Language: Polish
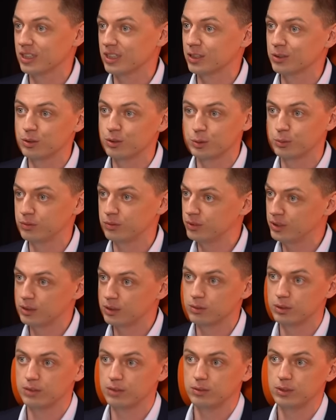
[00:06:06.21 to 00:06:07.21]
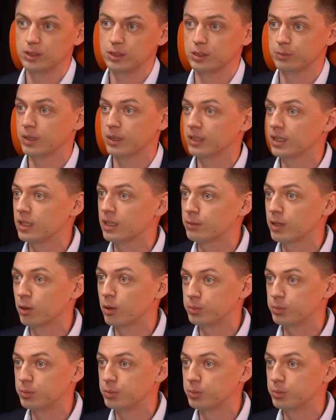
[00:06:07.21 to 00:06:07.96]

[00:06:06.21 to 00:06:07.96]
a ktoś mówi, nie no Dawid, jest zmiana, nie ma